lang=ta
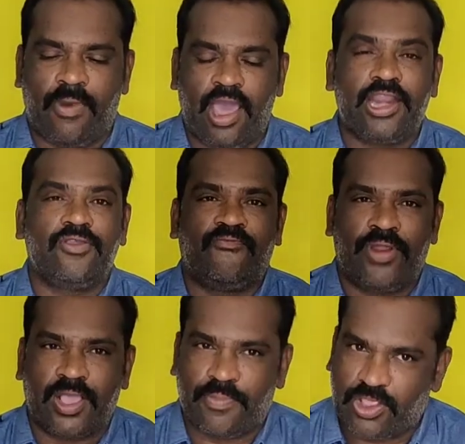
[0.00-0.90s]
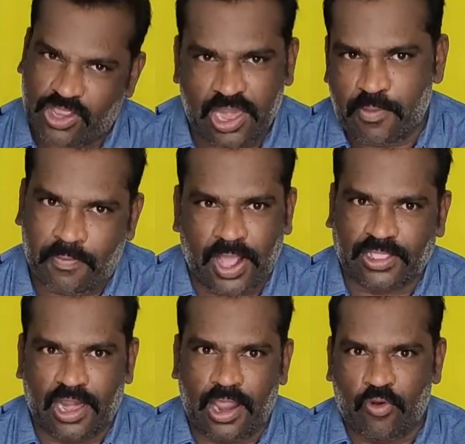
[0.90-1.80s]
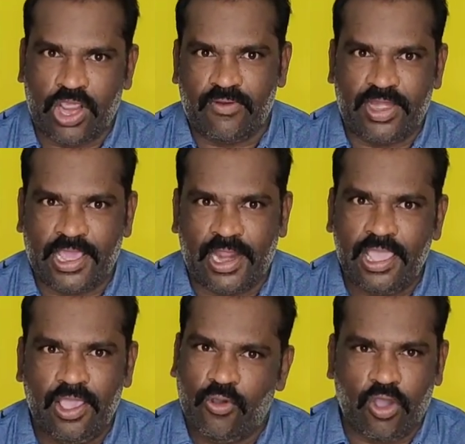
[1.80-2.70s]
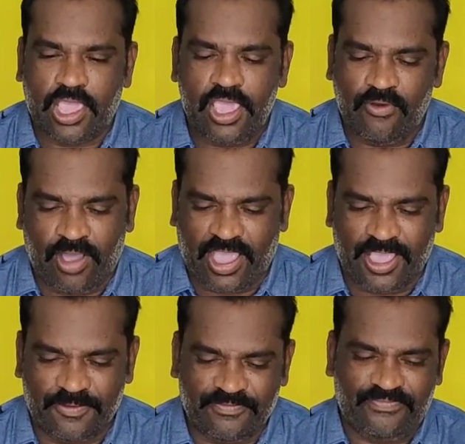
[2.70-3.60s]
மார்னிங் பிரேக்ஃபாஸ்டையும் நம்ம பார்த்துக்கலாம் ஒரே வீடியோல ஓகே வாங்க